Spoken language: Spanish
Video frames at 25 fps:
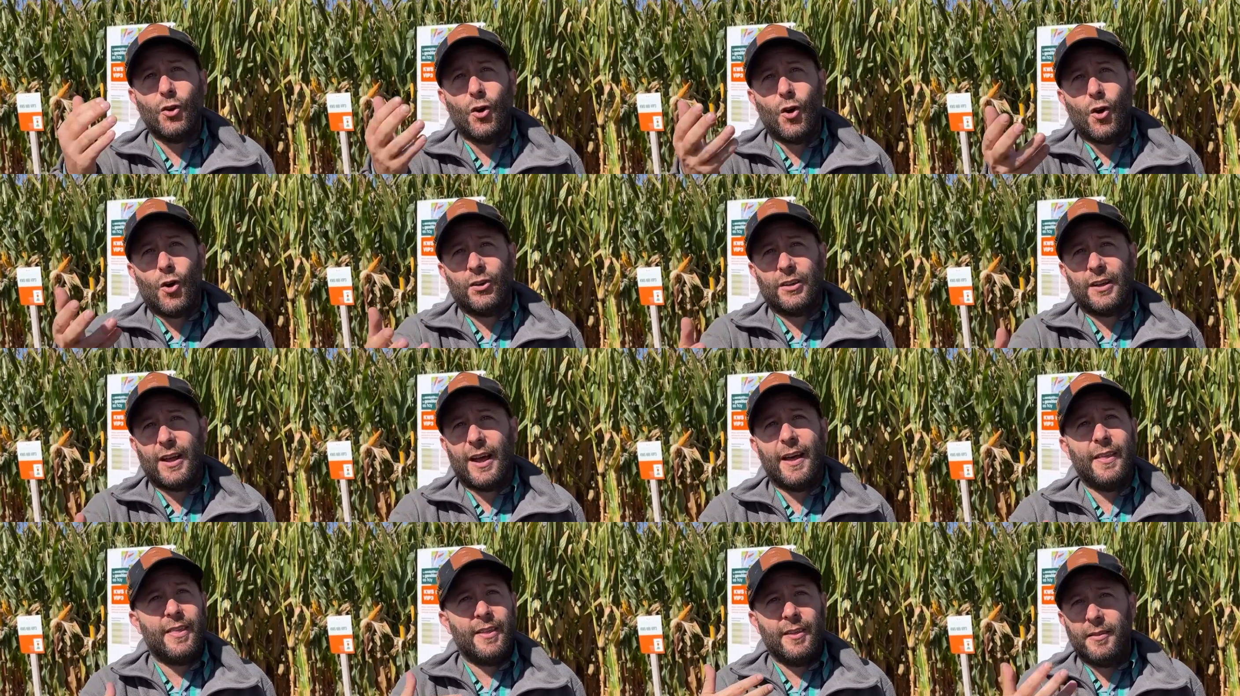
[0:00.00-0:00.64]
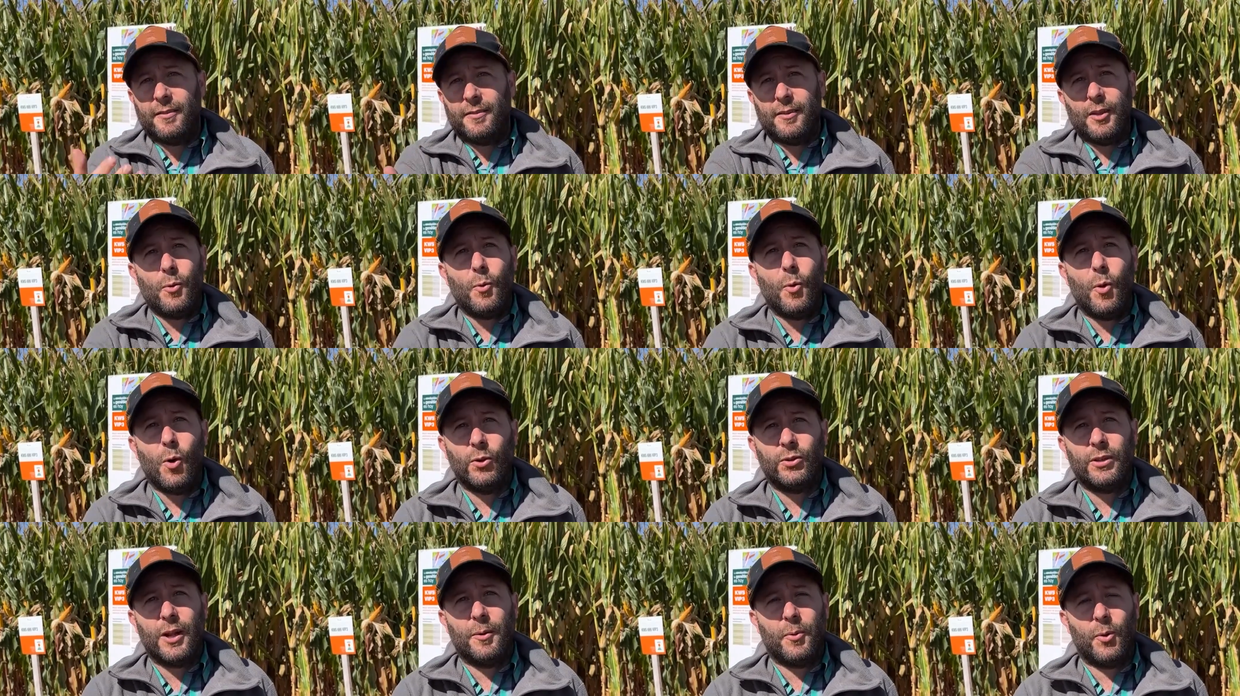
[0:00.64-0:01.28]
ojos, de,
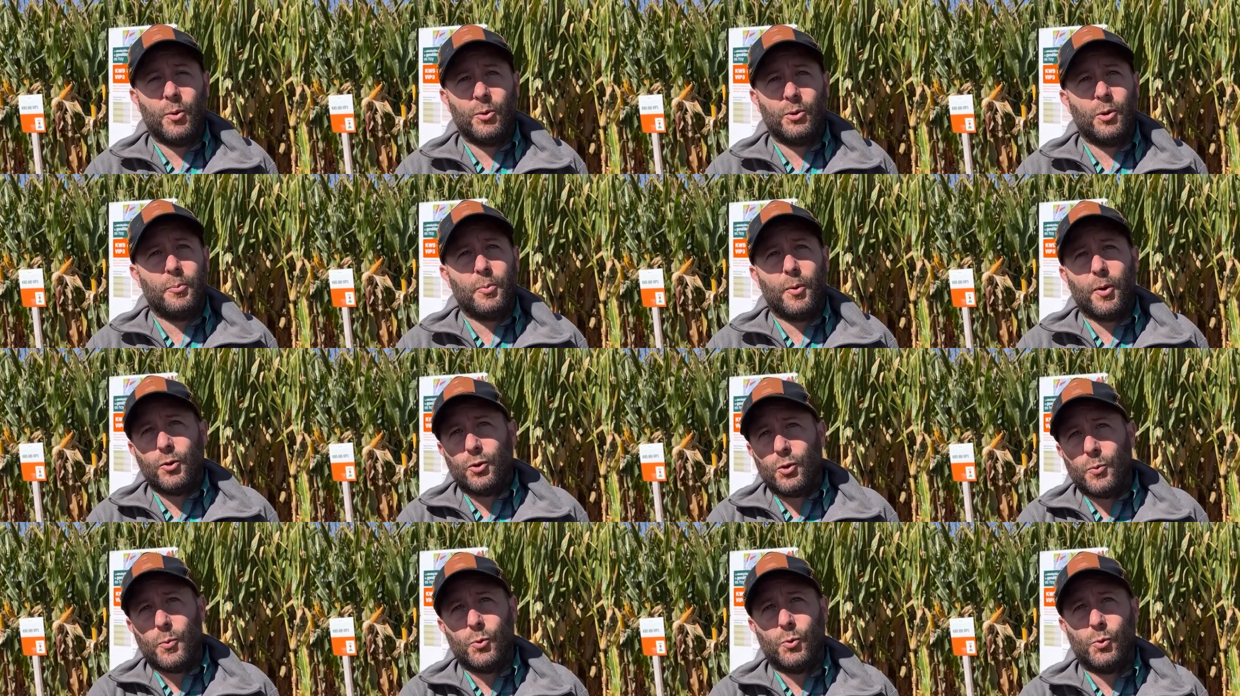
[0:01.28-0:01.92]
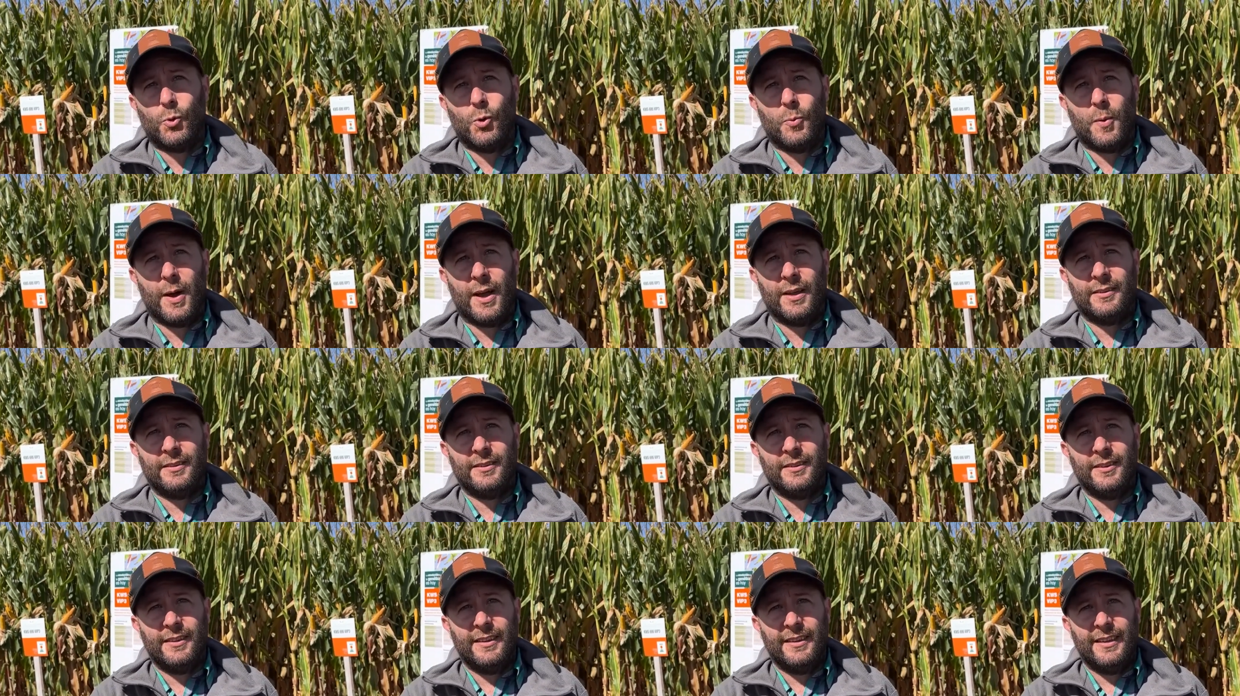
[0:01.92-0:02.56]
vos, al productor, porque somos uno
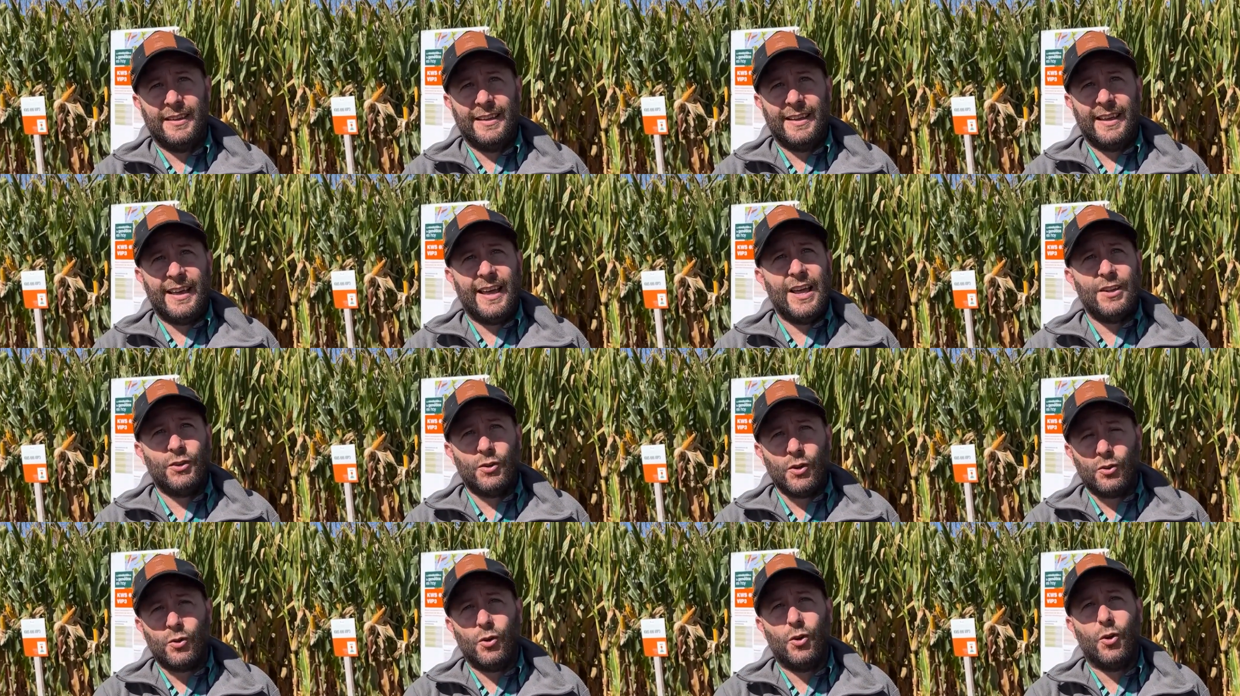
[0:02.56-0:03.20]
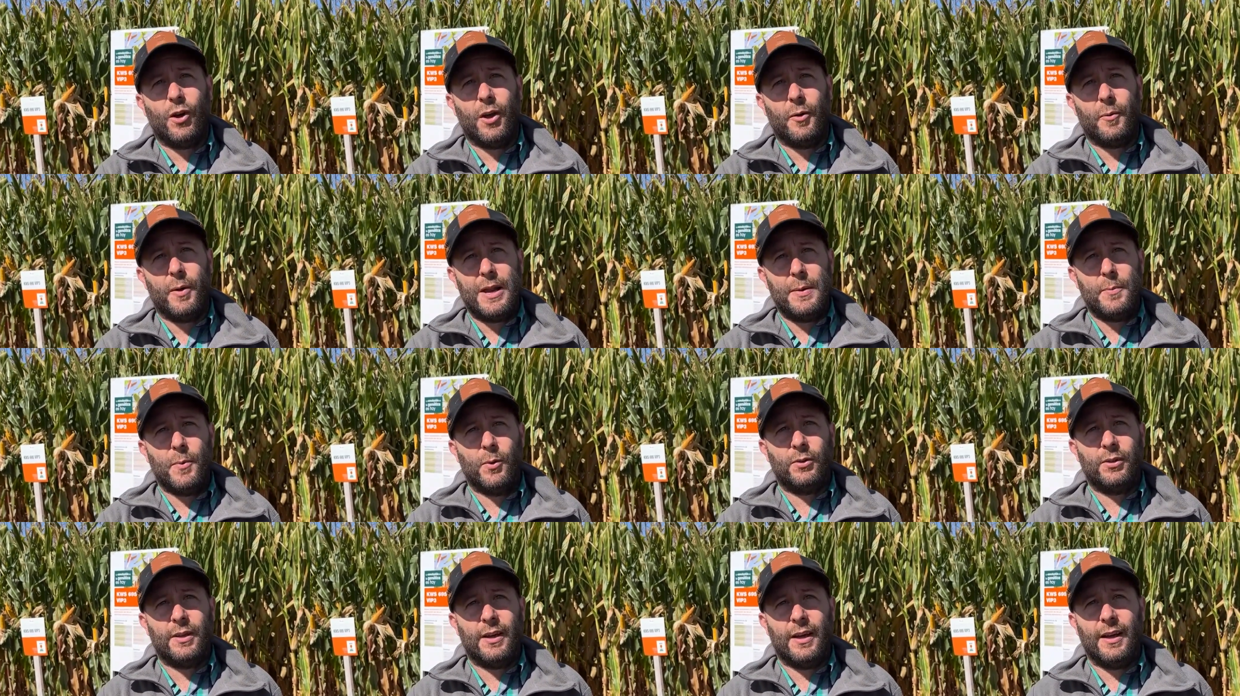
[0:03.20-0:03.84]
más. Eso, es lo que
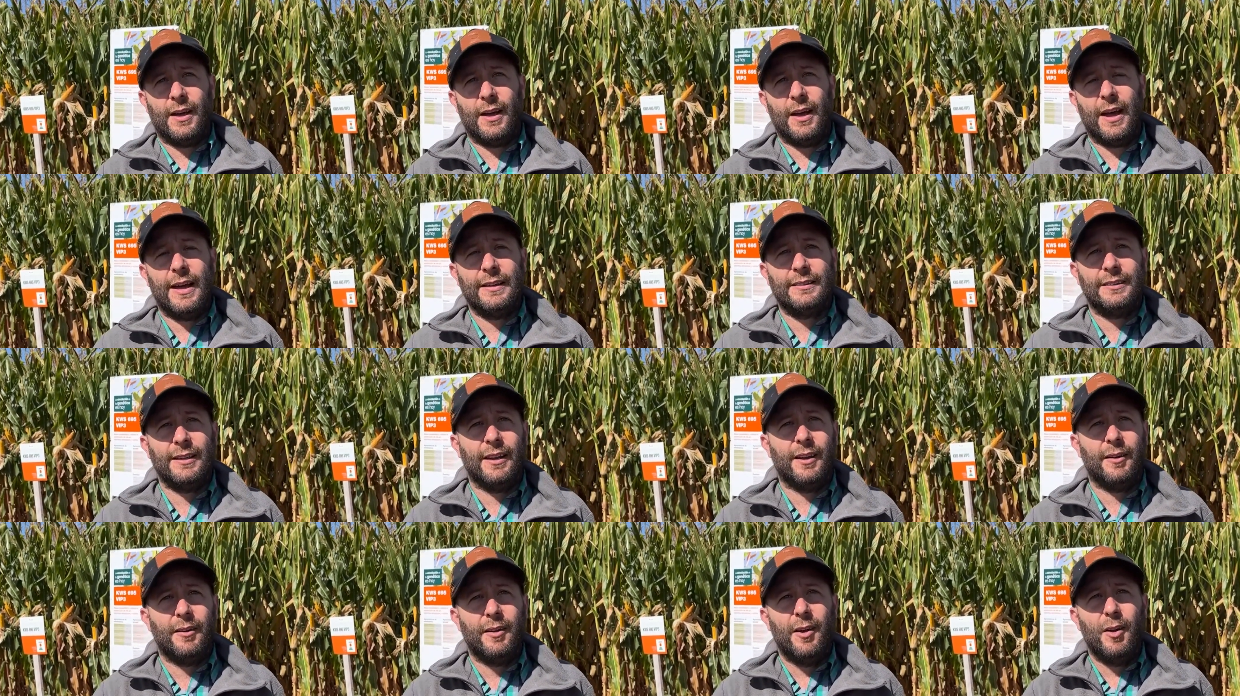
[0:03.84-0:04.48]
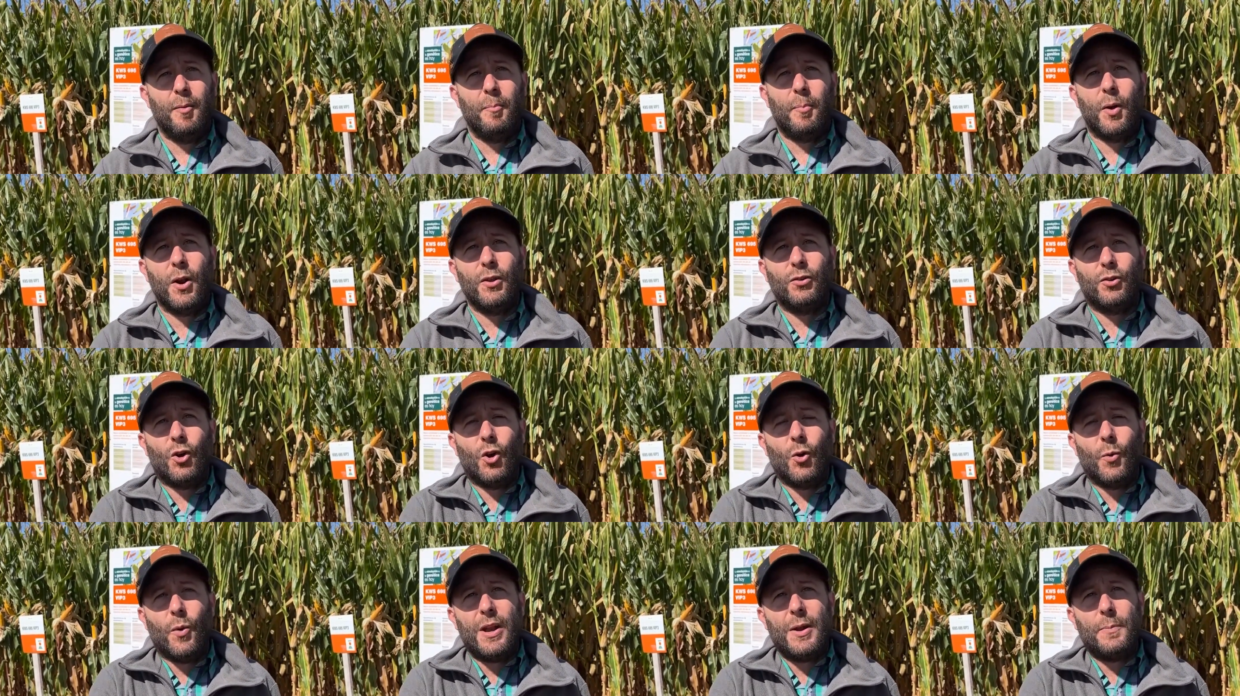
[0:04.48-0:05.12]
venimos a, hacer, por eso
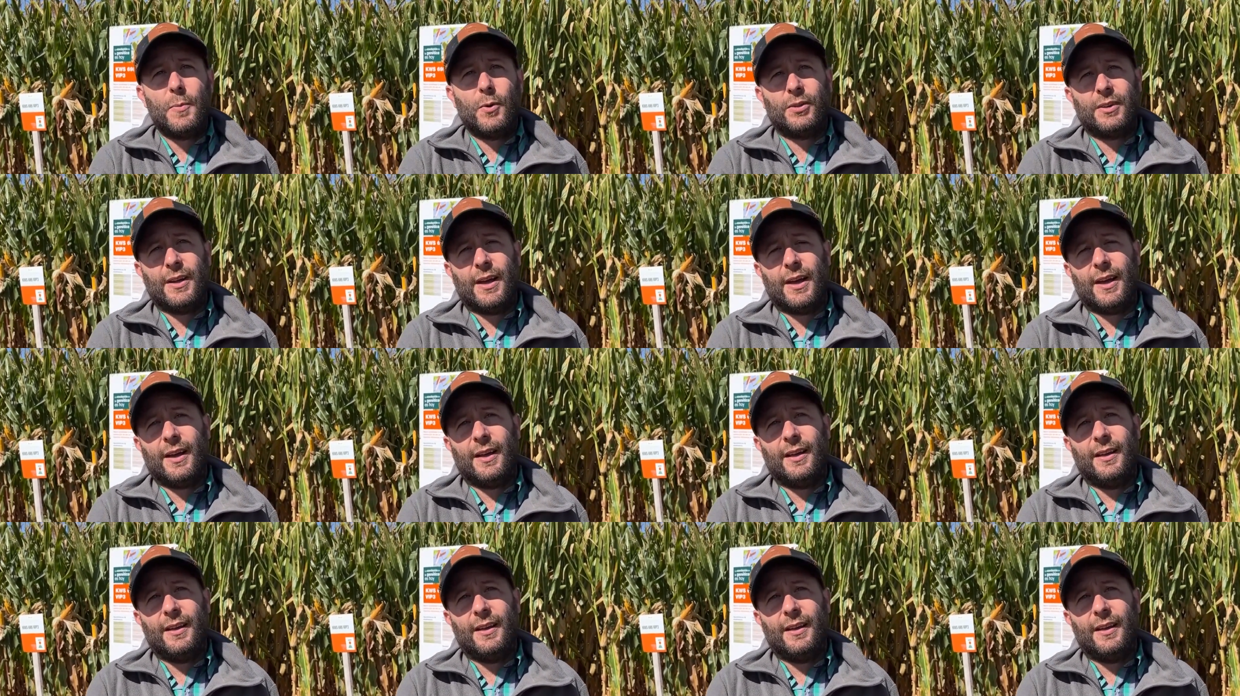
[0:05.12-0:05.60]
no venimos a,